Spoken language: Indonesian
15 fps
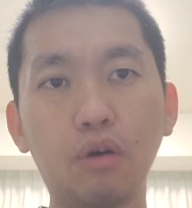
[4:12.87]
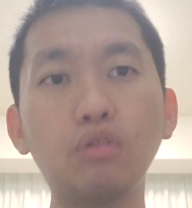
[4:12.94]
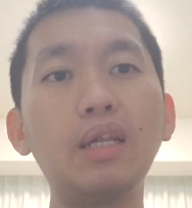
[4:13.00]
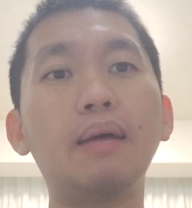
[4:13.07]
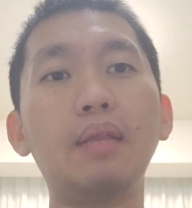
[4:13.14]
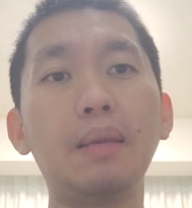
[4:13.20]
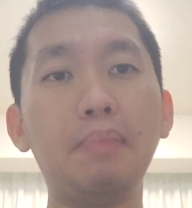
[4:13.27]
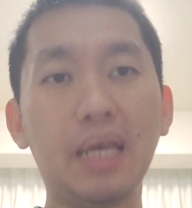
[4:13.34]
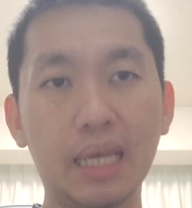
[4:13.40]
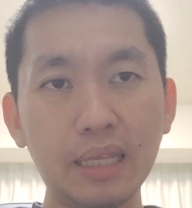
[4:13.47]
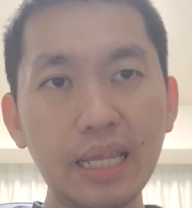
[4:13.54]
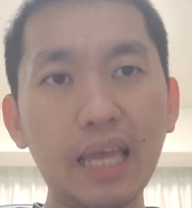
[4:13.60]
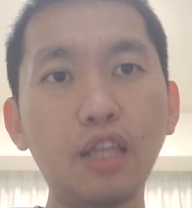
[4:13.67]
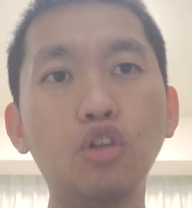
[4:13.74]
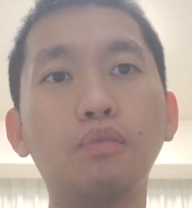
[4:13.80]
ya udah
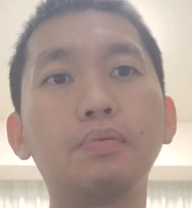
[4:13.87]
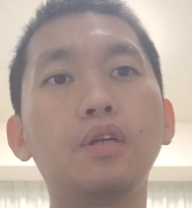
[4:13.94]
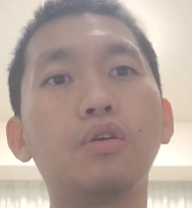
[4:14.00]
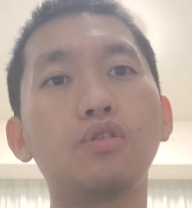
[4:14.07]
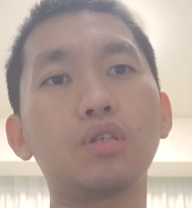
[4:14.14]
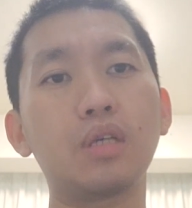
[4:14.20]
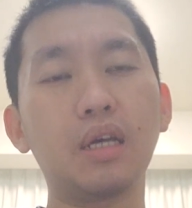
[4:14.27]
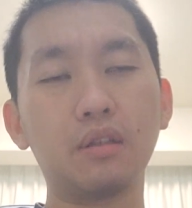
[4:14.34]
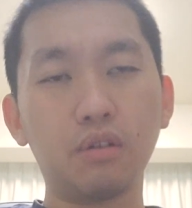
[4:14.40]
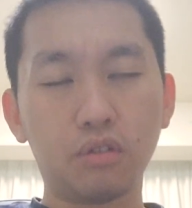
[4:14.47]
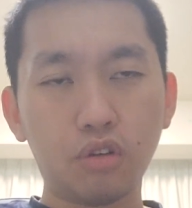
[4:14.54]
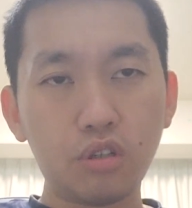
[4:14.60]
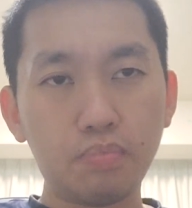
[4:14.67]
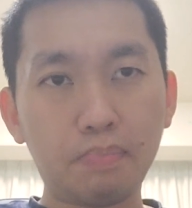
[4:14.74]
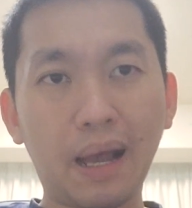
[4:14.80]
dibikin dia hidup terus gitu.
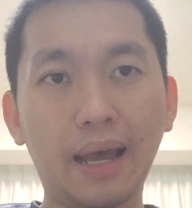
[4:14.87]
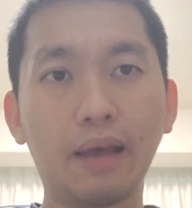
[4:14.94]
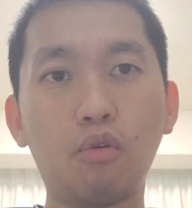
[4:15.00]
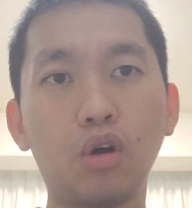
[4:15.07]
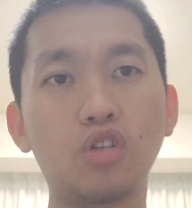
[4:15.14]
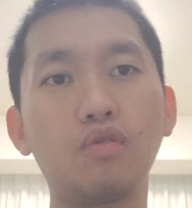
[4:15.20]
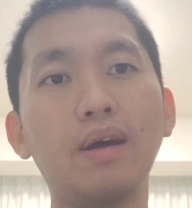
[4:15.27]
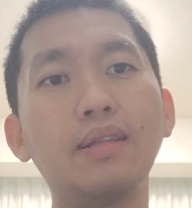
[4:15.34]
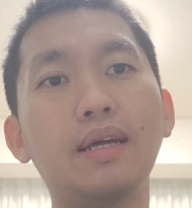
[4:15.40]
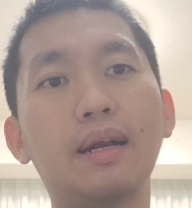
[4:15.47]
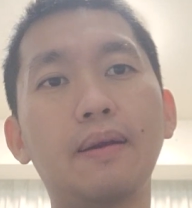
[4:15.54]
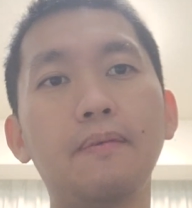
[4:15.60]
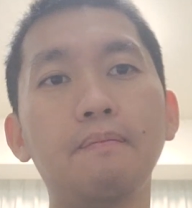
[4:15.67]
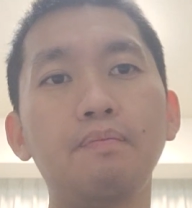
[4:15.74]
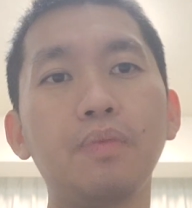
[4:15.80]
Terus pakai watch
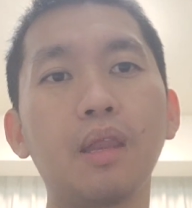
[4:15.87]
winder.